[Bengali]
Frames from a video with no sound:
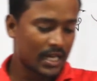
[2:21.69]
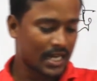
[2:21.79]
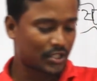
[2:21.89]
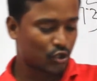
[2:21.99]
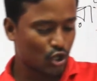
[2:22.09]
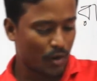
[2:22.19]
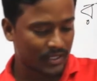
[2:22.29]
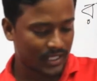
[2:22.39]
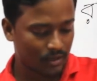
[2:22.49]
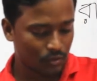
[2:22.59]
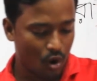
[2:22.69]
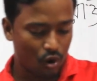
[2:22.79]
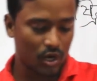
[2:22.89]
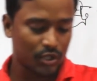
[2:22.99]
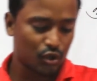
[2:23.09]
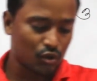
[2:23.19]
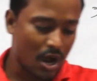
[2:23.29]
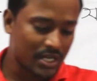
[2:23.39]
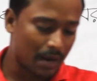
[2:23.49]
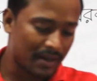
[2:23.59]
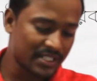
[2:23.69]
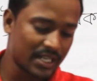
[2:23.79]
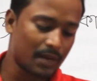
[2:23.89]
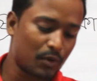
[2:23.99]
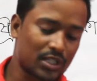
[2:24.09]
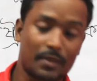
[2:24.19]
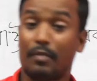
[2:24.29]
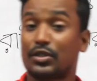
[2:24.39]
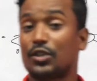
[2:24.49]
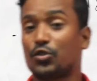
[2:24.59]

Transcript: রাষ্ট্র সমাজের মঙ্গলের জন্য সামাজিক নিরাপত্তার ব্যবস্থা